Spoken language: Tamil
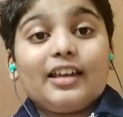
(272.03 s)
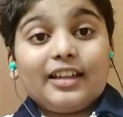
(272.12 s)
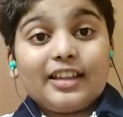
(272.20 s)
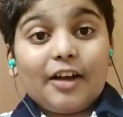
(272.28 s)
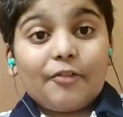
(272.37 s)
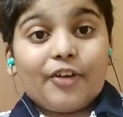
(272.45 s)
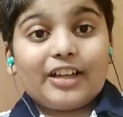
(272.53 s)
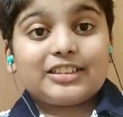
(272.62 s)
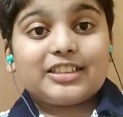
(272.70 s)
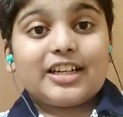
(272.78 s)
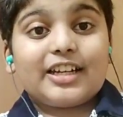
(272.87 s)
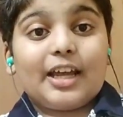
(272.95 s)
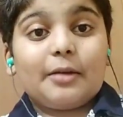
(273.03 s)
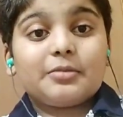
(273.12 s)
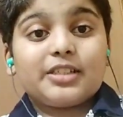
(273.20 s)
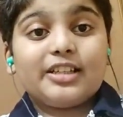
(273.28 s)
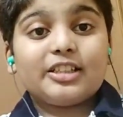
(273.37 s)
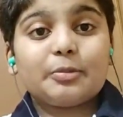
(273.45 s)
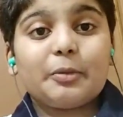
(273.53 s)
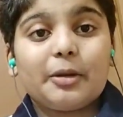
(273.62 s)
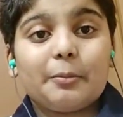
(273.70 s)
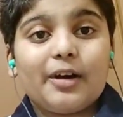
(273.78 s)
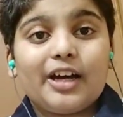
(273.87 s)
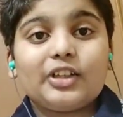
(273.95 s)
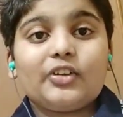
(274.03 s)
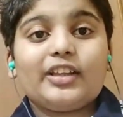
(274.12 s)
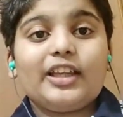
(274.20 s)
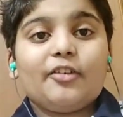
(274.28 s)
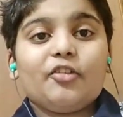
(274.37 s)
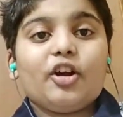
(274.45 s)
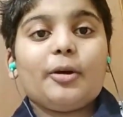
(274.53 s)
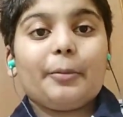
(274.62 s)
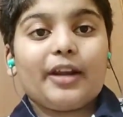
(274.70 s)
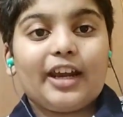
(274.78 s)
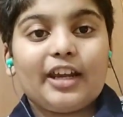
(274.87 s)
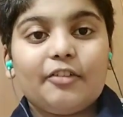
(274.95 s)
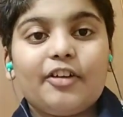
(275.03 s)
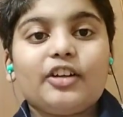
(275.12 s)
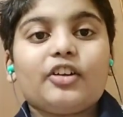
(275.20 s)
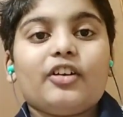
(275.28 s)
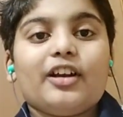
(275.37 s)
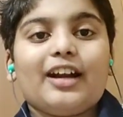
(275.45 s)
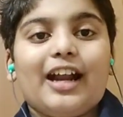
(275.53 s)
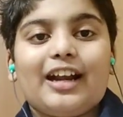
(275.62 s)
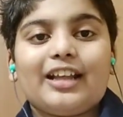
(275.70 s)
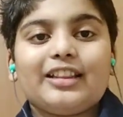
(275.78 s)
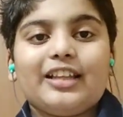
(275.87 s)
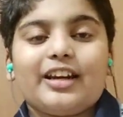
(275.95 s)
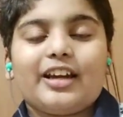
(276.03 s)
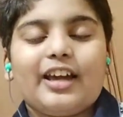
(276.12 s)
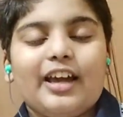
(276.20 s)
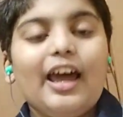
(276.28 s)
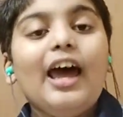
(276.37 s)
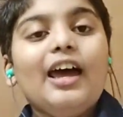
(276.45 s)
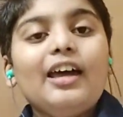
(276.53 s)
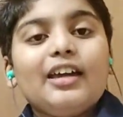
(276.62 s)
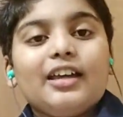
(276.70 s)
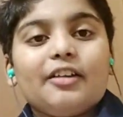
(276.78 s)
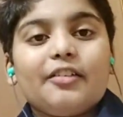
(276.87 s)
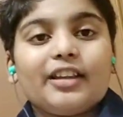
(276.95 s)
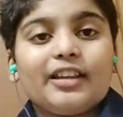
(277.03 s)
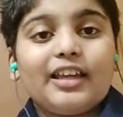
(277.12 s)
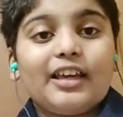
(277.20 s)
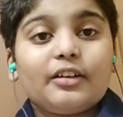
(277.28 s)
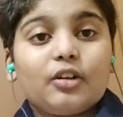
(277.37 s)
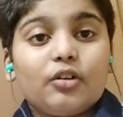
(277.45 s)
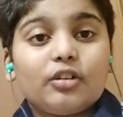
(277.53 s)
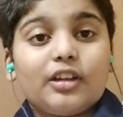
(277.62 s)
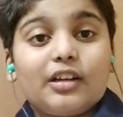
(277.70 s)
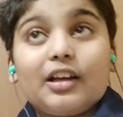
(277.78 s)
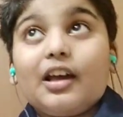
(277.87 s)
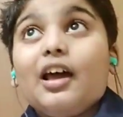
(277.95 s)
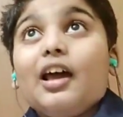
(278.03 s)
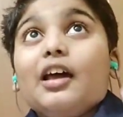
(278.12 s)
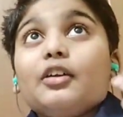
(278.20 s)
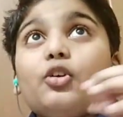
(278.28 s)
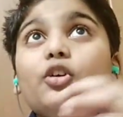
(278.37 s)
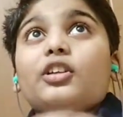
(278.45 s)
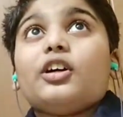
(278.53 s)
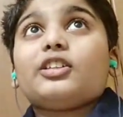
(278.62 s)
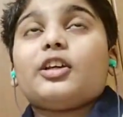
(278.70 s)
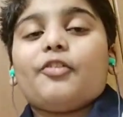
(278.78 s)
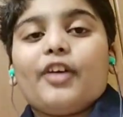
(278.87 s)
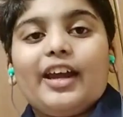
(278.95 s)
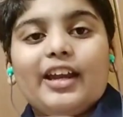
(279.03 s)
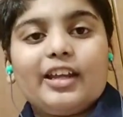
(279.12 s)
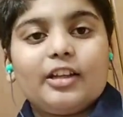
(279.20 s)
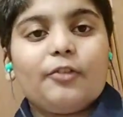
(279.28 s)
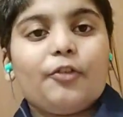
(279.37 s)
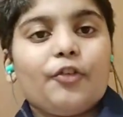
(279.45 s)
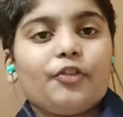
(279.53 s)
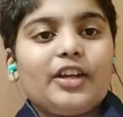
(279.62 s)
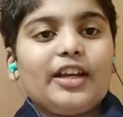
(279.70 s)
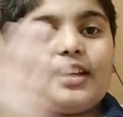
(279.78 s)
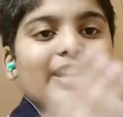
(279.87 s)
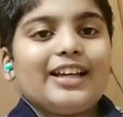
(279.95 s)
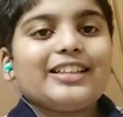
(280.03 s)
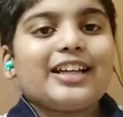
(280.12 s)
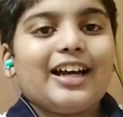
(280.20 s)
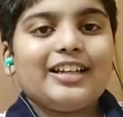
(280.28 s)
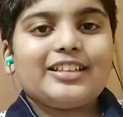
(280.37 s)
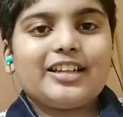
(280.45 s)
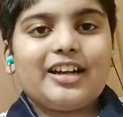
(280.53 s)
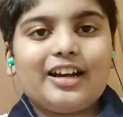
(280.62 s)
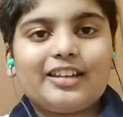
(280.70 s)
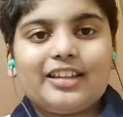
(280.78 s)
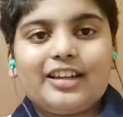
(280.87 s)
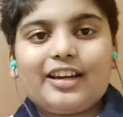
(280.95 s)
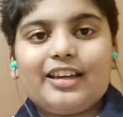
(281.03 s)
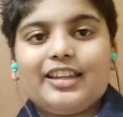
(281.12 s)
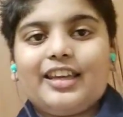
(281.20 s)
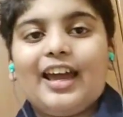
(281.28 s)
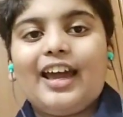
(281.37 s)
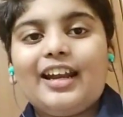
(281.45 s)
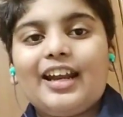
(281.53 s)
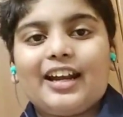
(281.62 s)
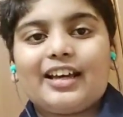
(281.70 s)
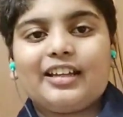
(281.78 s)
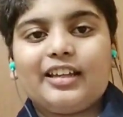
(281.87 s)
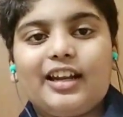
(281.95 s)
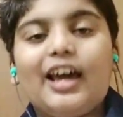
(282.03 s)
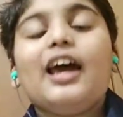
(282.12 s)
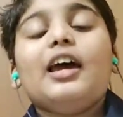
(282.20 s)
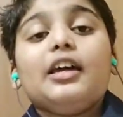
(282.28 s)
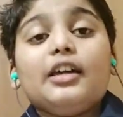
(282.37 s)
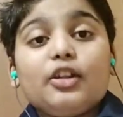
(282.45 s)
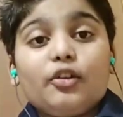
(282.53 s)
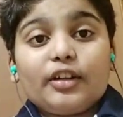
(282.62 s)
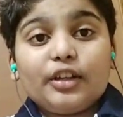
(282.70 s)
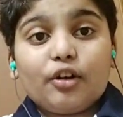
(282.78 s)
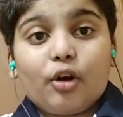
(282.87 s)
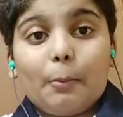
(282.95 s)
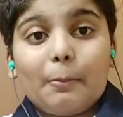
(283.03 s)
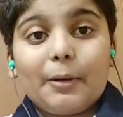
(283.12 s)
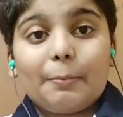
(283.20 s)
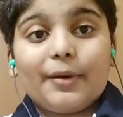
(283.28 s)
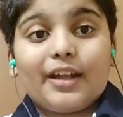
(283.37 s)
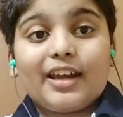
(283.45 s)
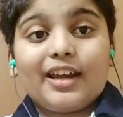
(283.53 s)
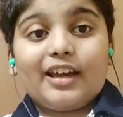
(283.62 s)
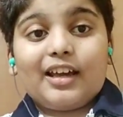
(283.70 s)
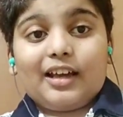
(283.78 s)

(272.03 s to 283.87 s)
இதுதான் ஃபஸ்ட்டு டைம் சின்ஸ் மை பர்த் வந்து இவ்வளோ பெரிய ஈவெண்ட் ஒன்று நடந்திருக்கு இது வந்து டூ தௌ டூ தௌசண்ட் ஃபைவ்லேருந்து ஃபிஃப்டீன் இயர்ஸ் கழித்து நடந்திருக்கு இது ஏன் நடக்குதுன்னா இது வந்து ரொம்ப பெரிய